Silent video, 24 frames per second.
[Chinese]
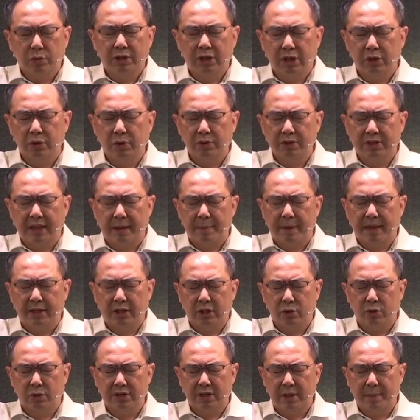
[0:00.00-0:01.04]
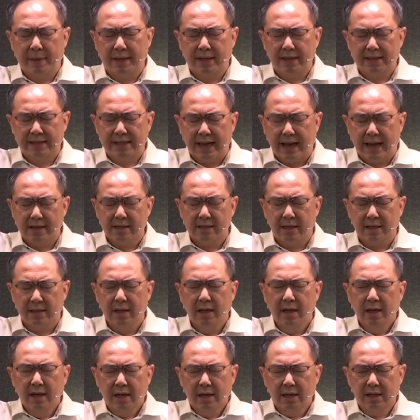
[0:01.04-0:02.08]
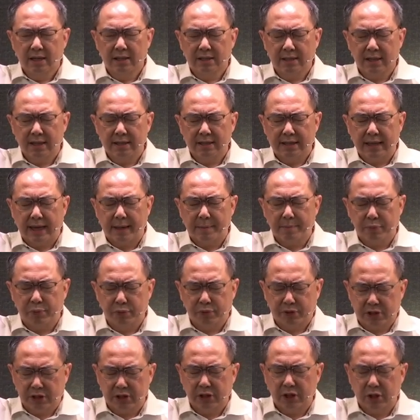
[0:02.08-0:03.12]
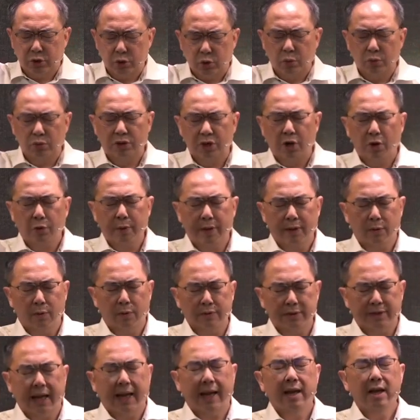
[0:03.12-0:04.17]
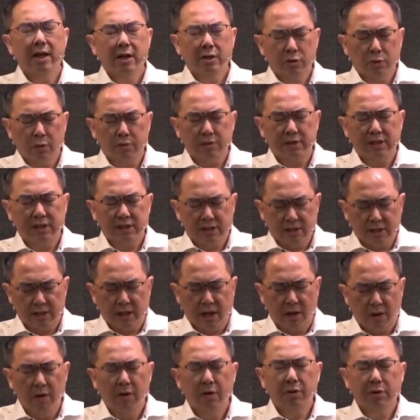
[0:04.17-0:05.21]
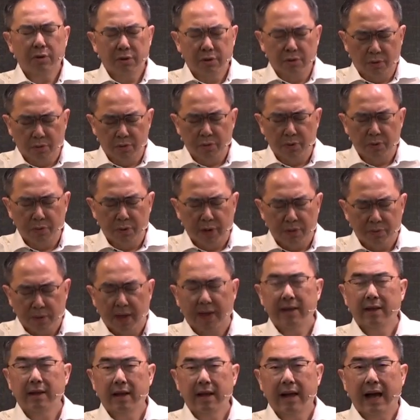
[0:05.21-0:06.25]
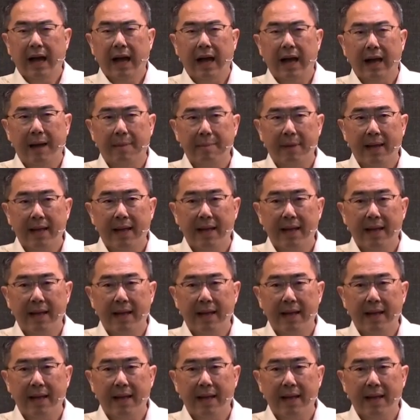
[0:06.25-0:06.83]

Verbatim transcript: 与我们众弟兄姐妹、弟兄姐妹的家人和神在普世的众教会同在，从今直到永永远远。